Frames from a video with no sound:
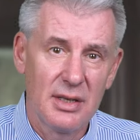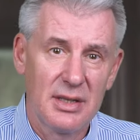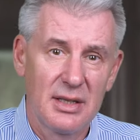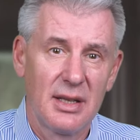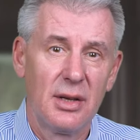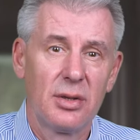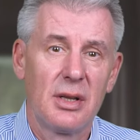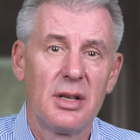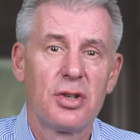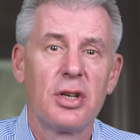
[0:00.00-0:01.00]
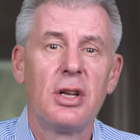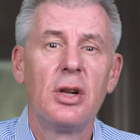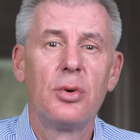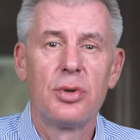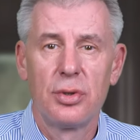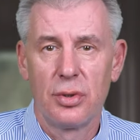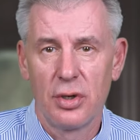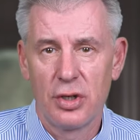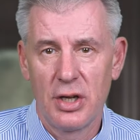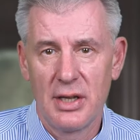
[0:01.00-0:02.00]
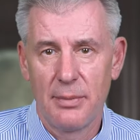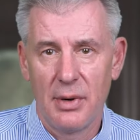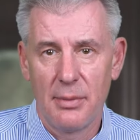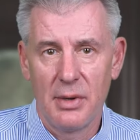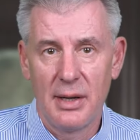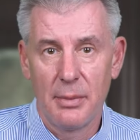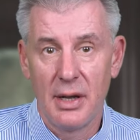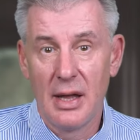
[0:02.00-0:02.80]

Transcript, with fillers: создает лишь иллюзию решения проблемы,